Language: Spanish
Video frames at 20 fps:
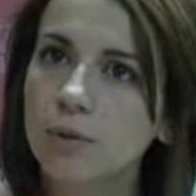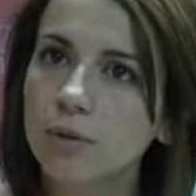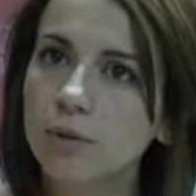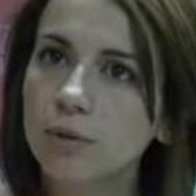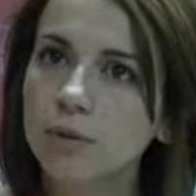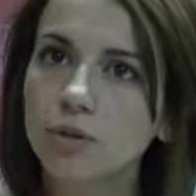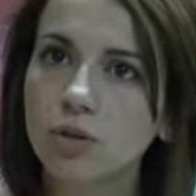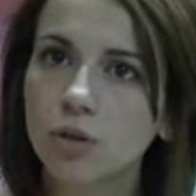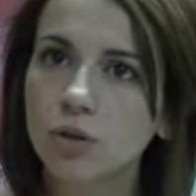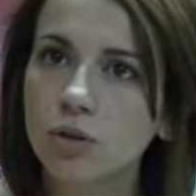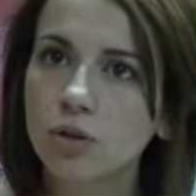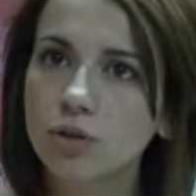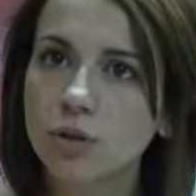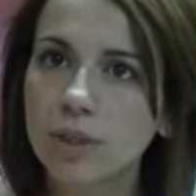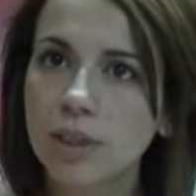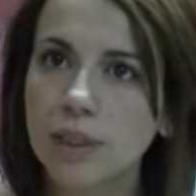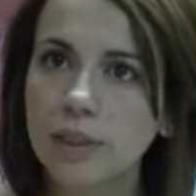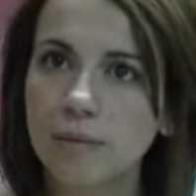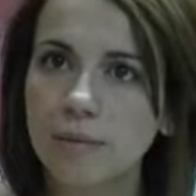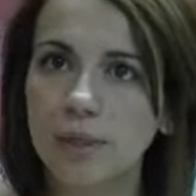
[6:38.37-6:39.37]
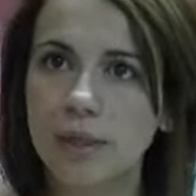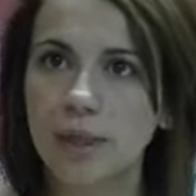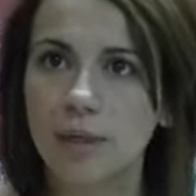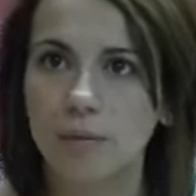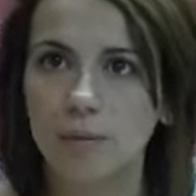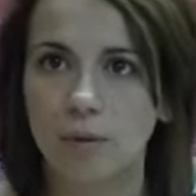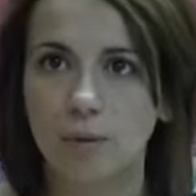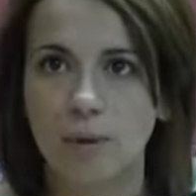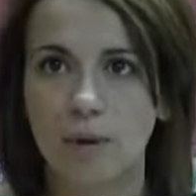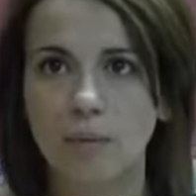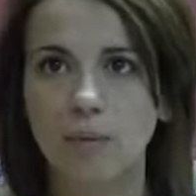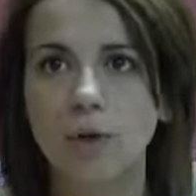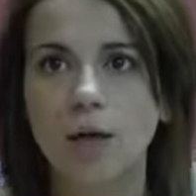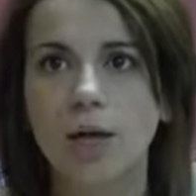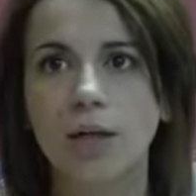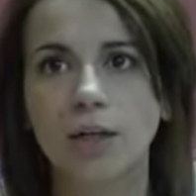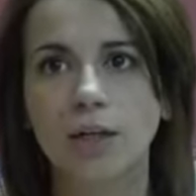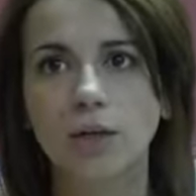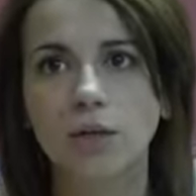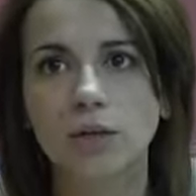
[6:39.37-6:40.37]
No nos sirve que volvamos a
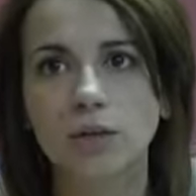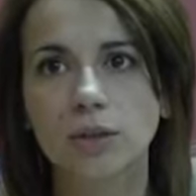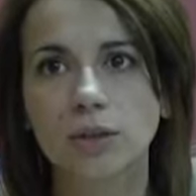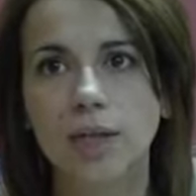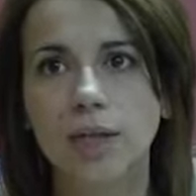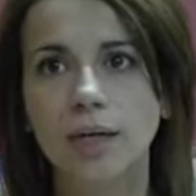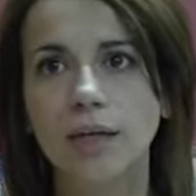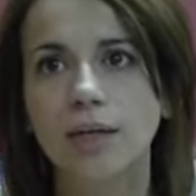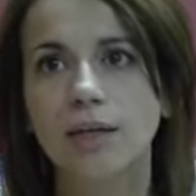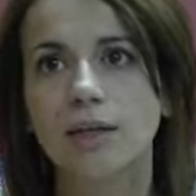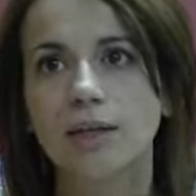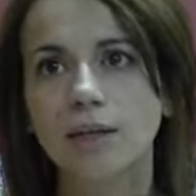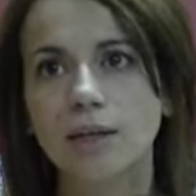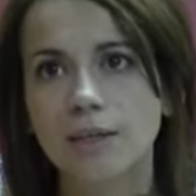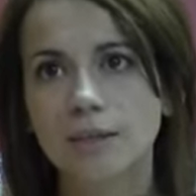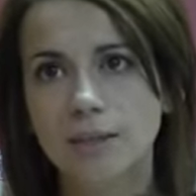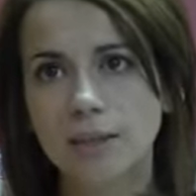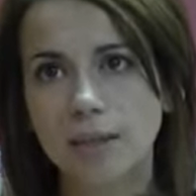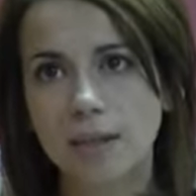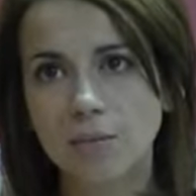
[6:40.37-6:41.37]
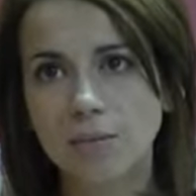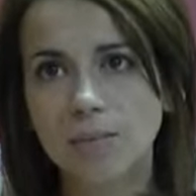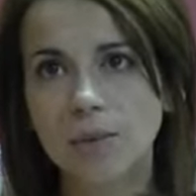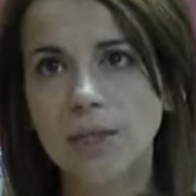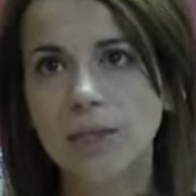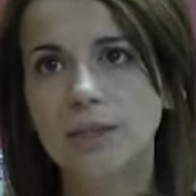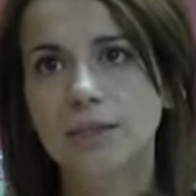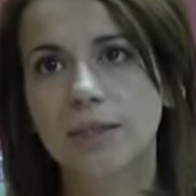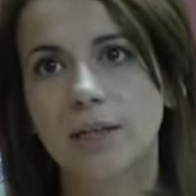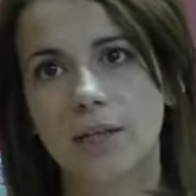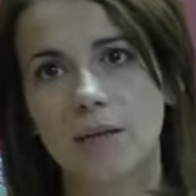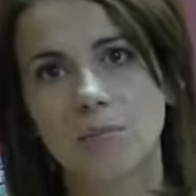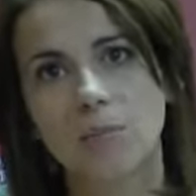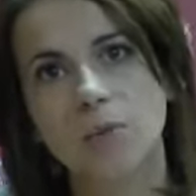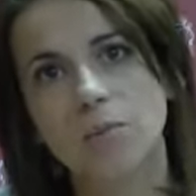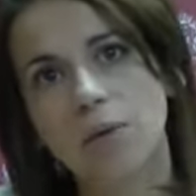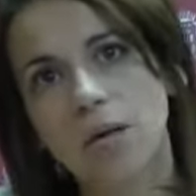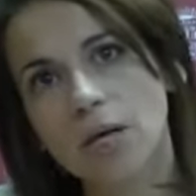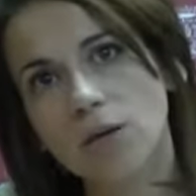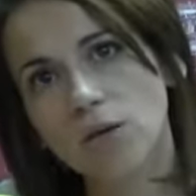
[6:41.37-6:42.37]
recortar siempre de las
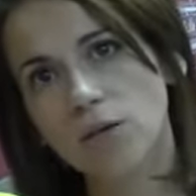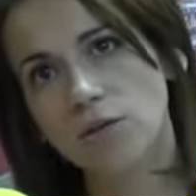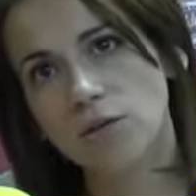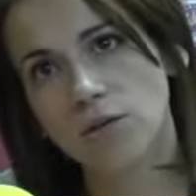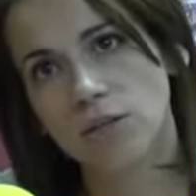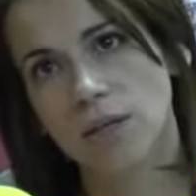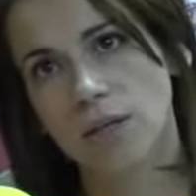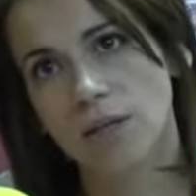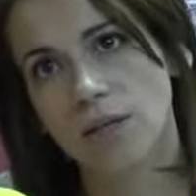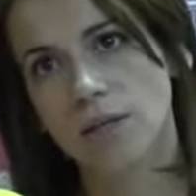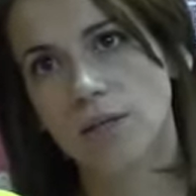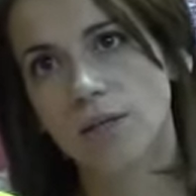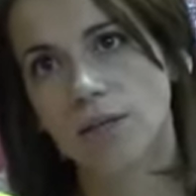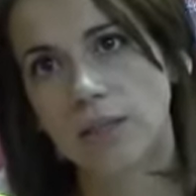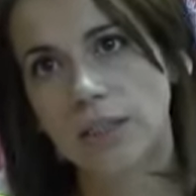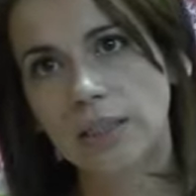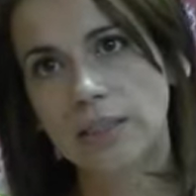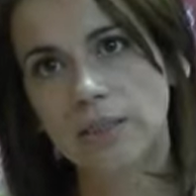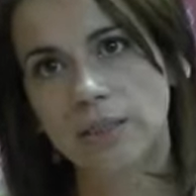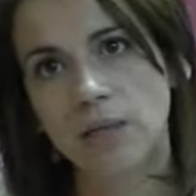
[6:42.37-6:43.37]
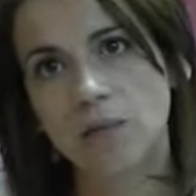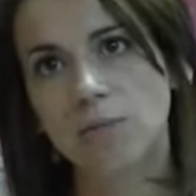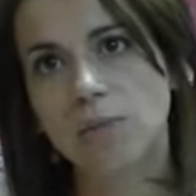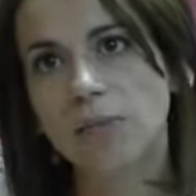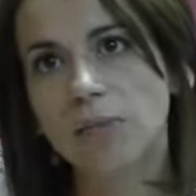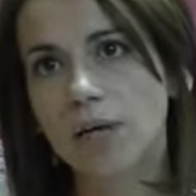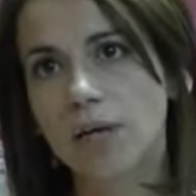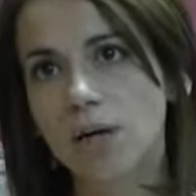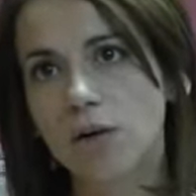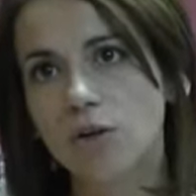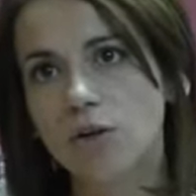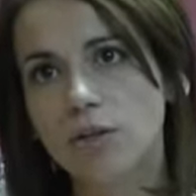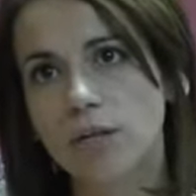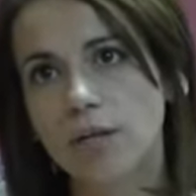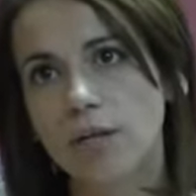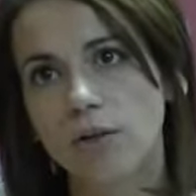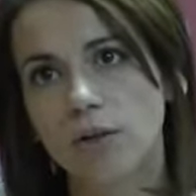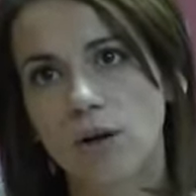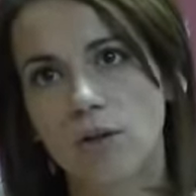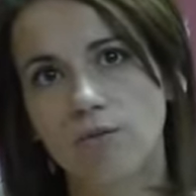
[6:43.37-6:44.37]
mismas cosas y siempre de las cosas que
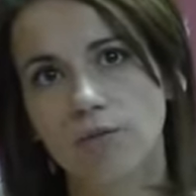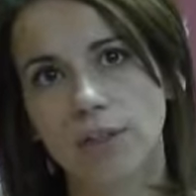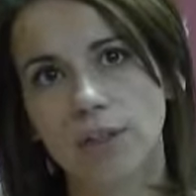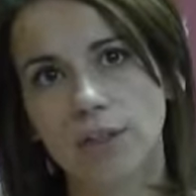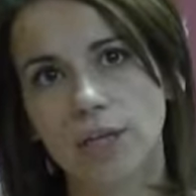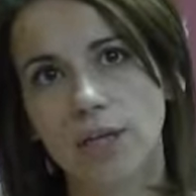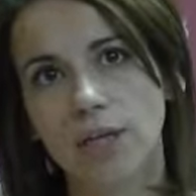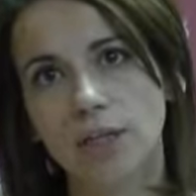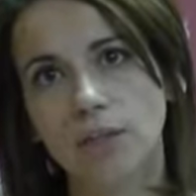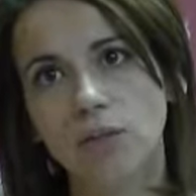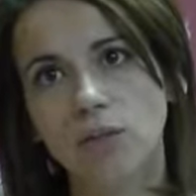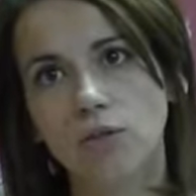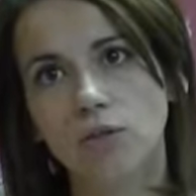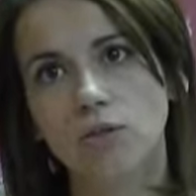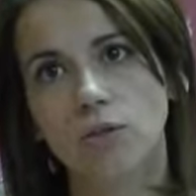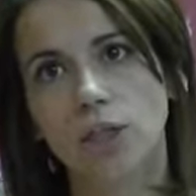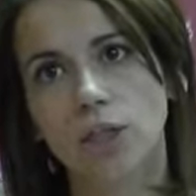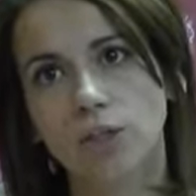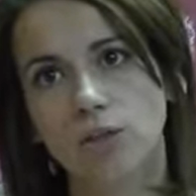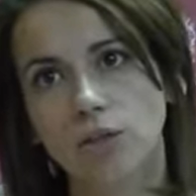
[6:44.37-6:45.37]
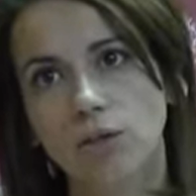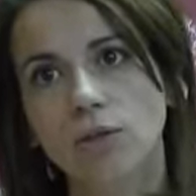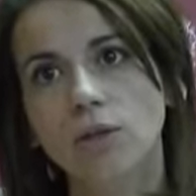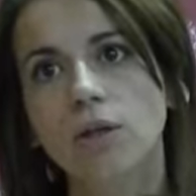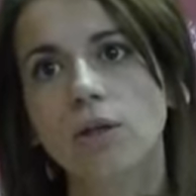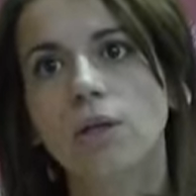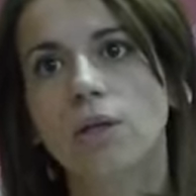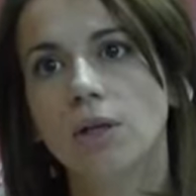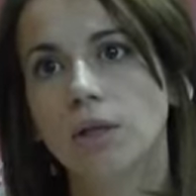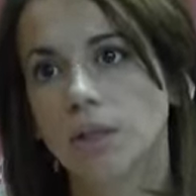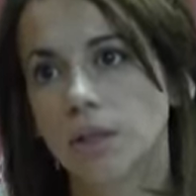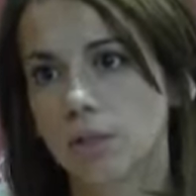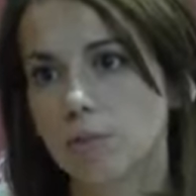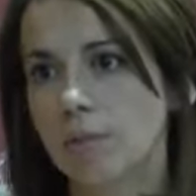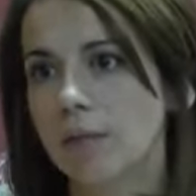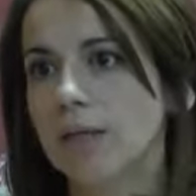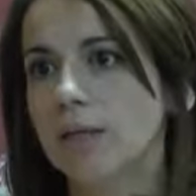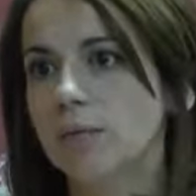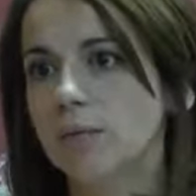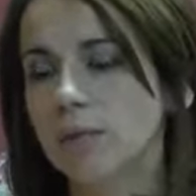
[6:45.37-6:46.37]
nos afectan a todos, que son ni
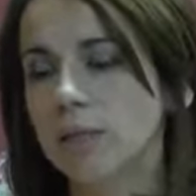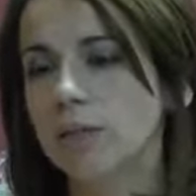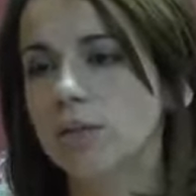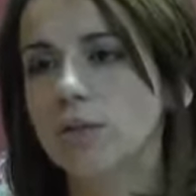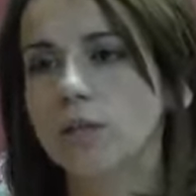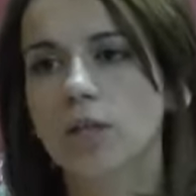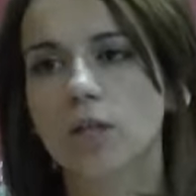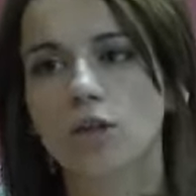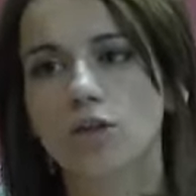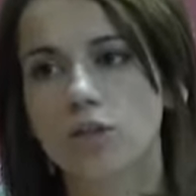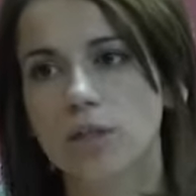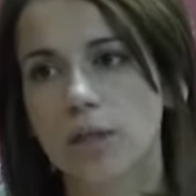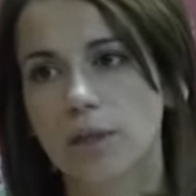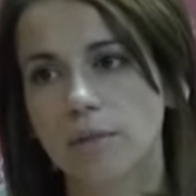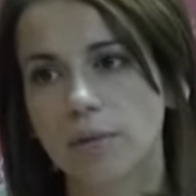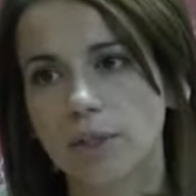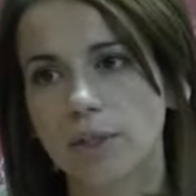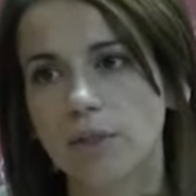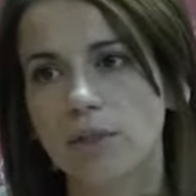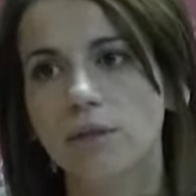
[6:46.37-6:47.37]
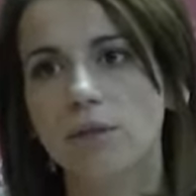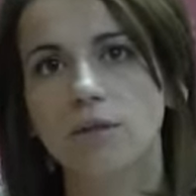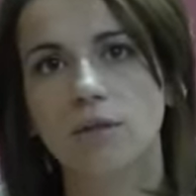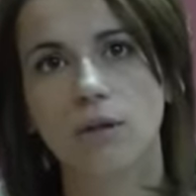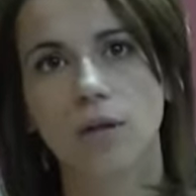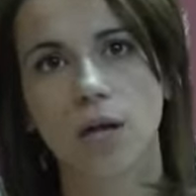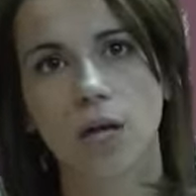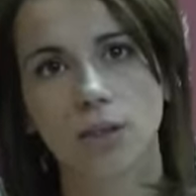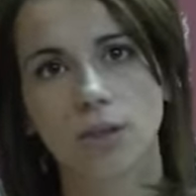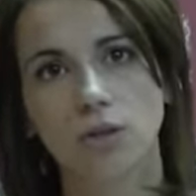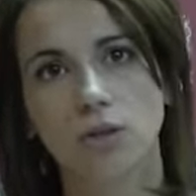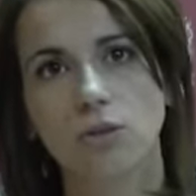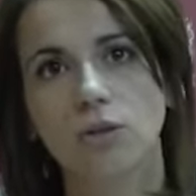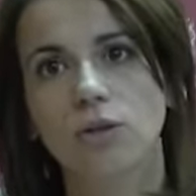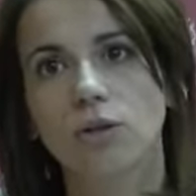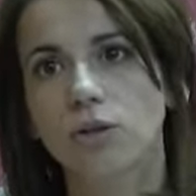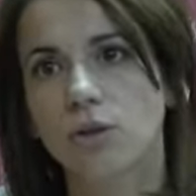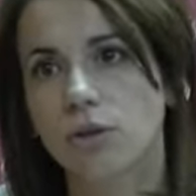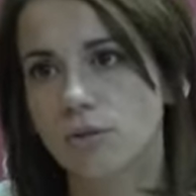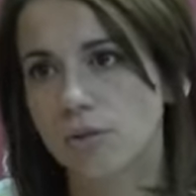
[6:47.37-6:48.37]
más ni menos que los servicios a todos
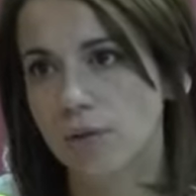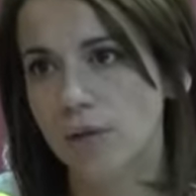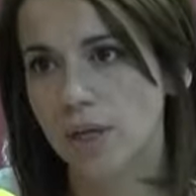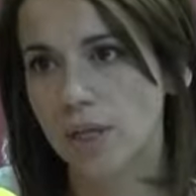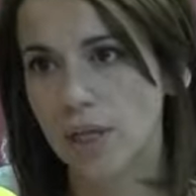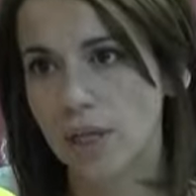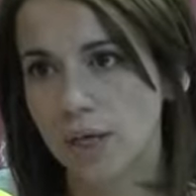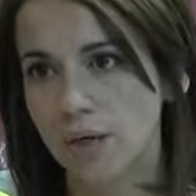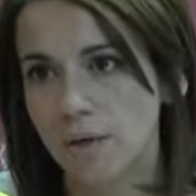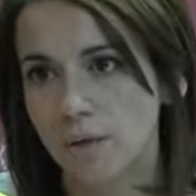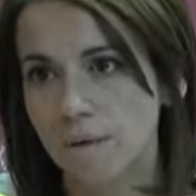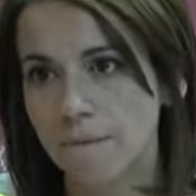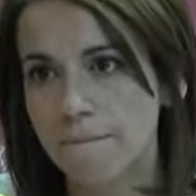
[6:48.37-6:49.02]
los ciudadanos.